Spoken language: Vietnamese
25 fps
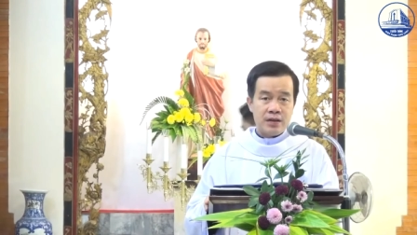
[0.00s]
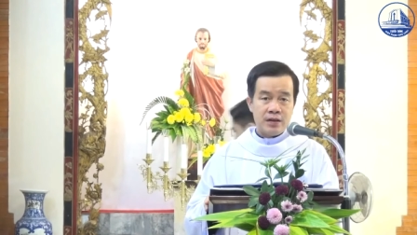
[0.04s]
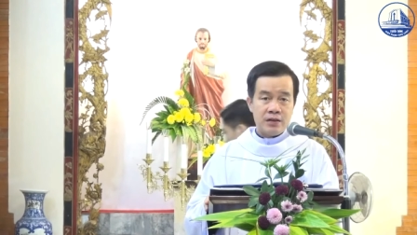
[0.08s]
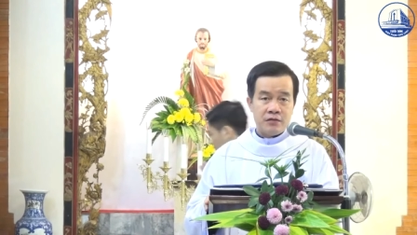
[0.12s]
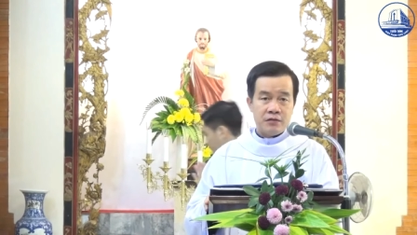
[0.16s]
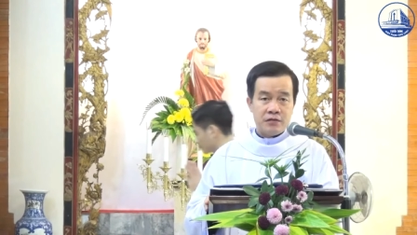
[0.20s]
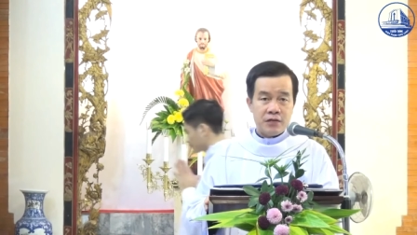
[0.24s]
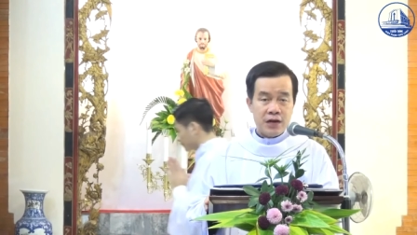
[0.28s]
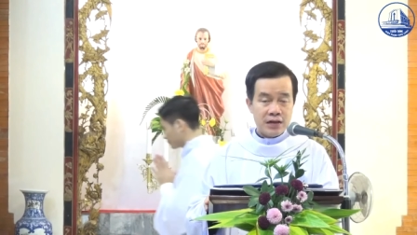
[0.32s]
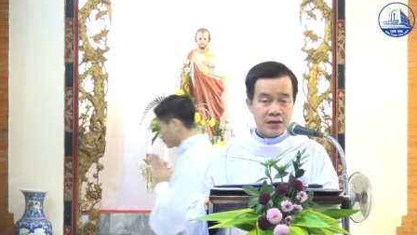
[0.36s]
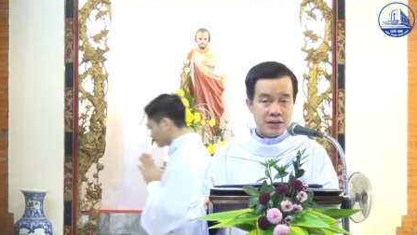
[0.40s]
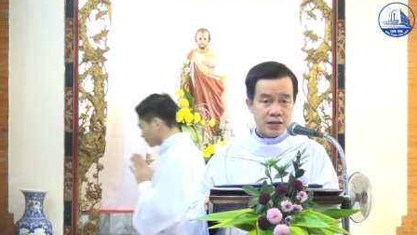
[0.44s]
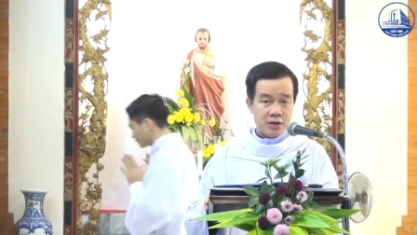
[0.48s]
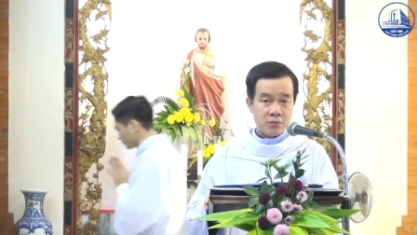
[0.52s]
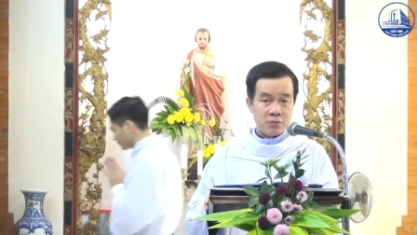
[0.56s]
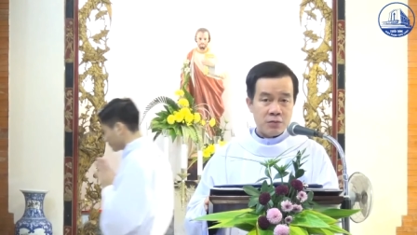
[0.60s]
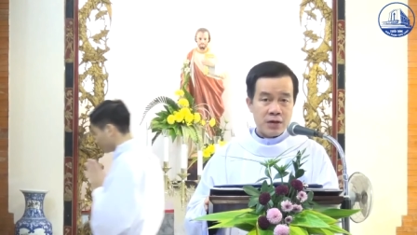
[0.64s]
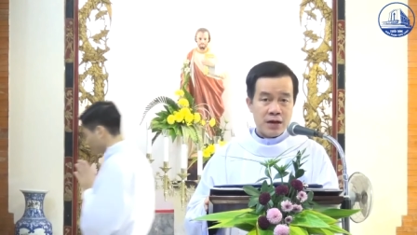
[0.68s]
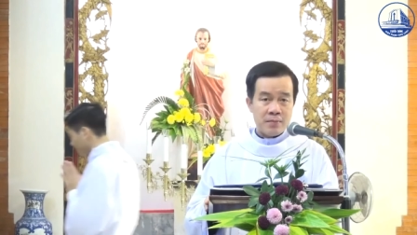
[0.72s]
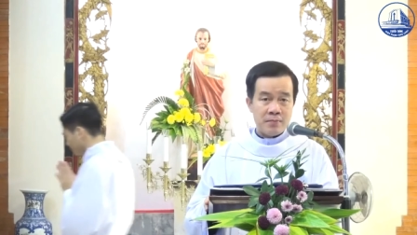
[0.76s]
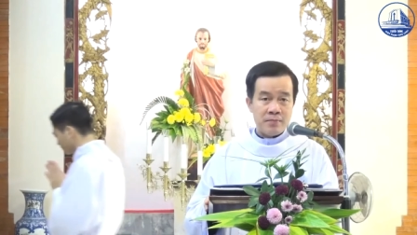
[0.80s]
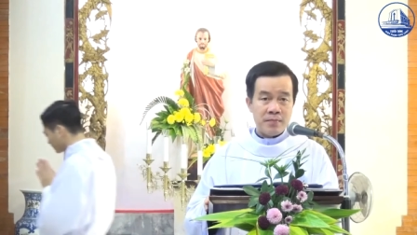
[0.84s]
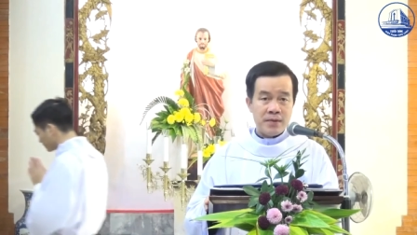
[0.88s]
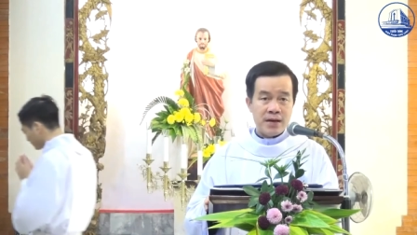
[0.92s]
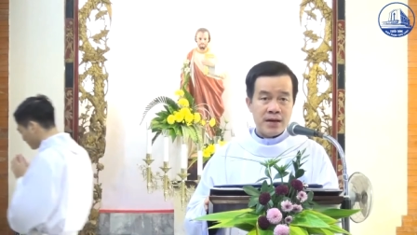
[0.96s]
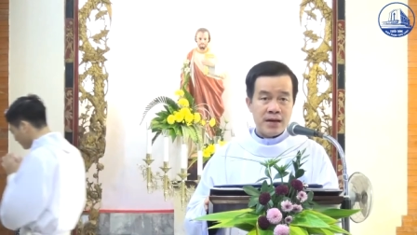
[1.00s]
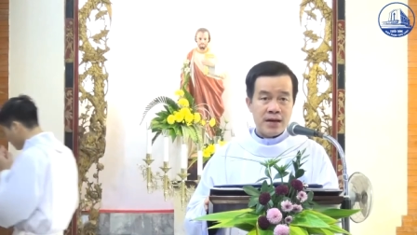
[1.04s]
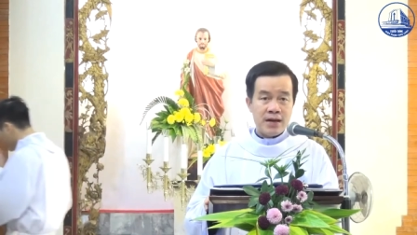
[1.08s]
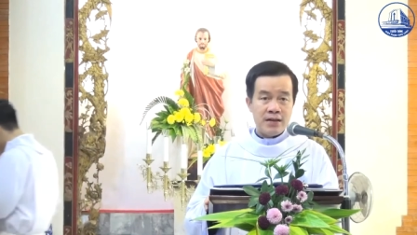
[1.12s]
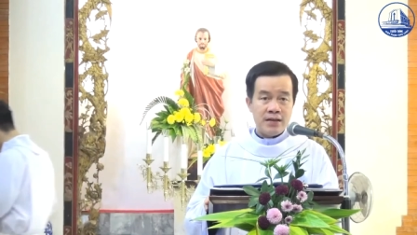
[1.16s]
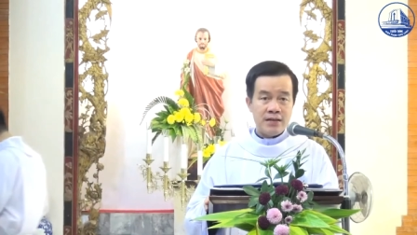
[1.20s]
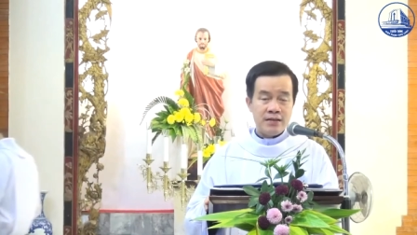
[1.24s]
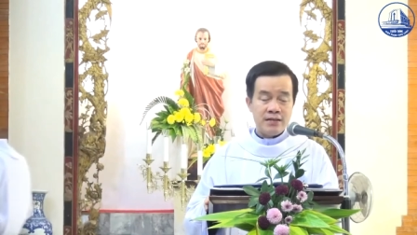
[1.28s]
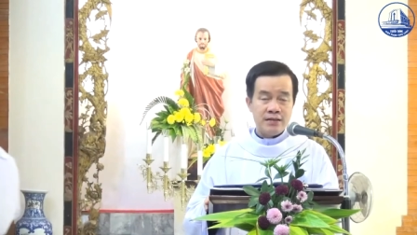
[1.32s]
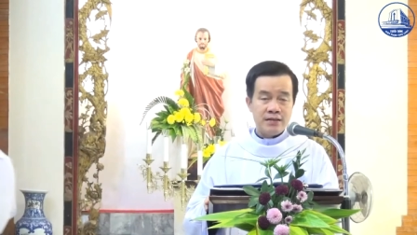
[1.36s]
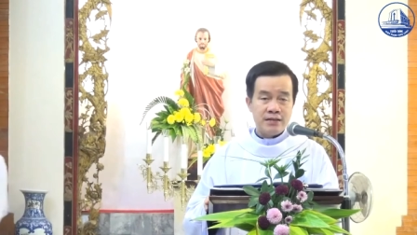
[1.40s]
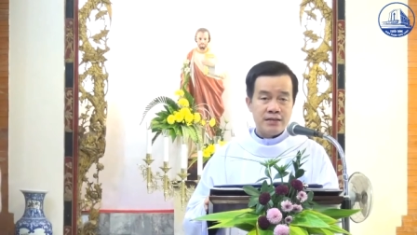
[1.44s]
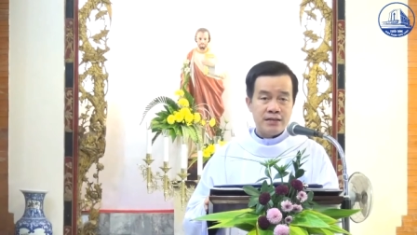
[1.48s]
Và trong năm
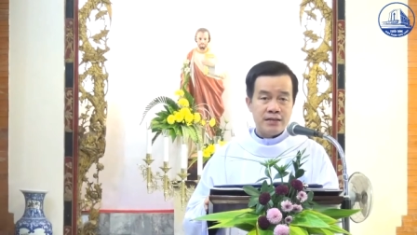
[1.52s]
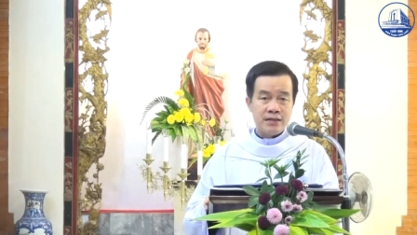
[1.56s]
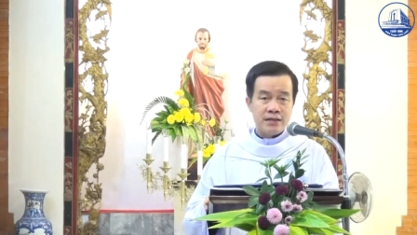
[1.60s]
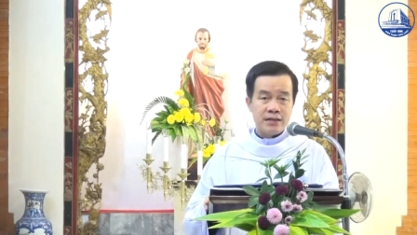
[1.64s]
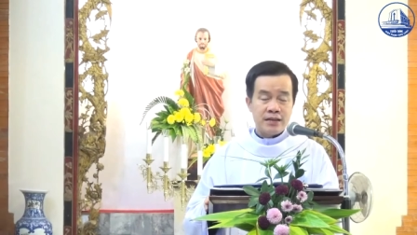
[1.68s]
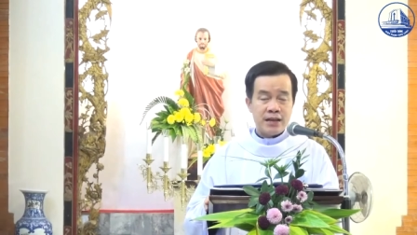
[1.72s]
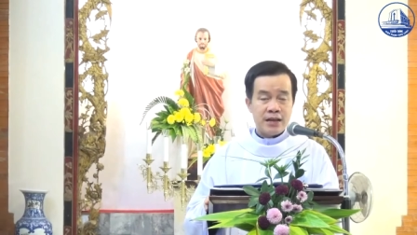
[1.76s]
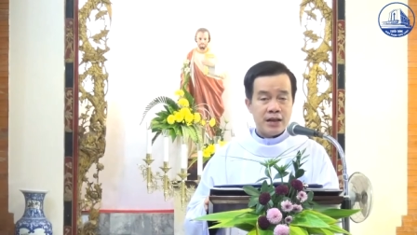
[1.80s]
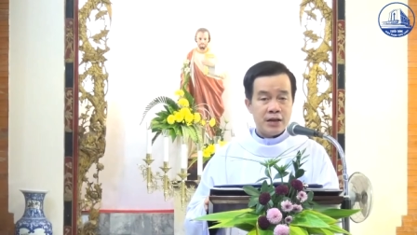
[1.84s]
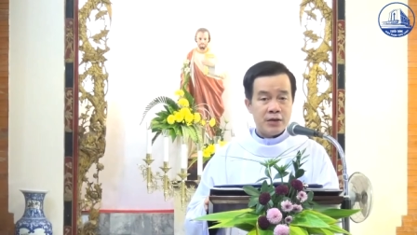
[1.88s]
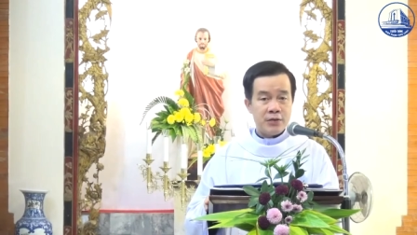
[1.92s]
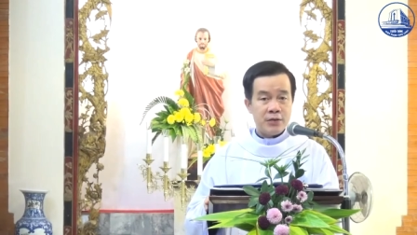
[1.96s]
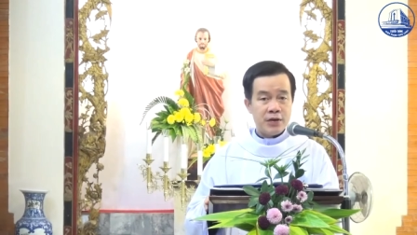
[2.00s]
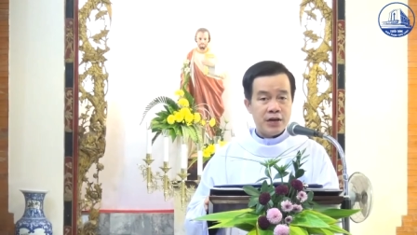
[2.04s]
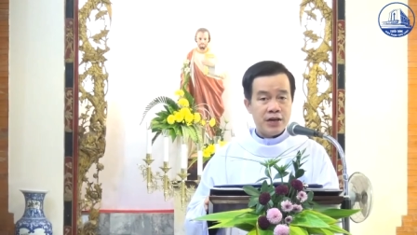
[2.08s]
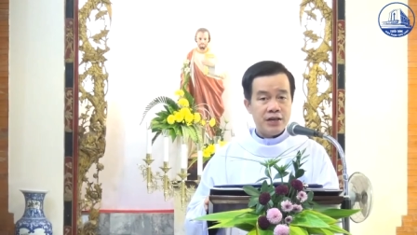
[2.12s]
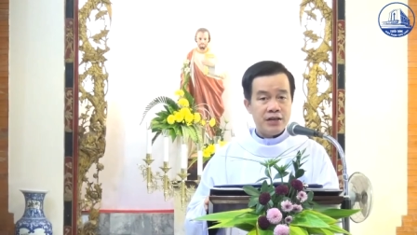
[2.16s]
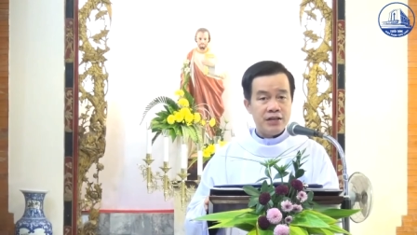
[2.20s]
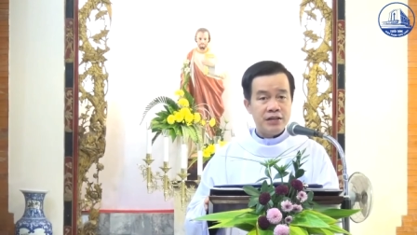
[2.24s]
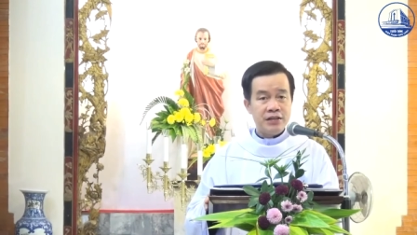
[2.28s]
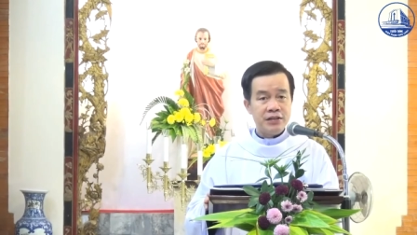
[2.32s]
nay Theo định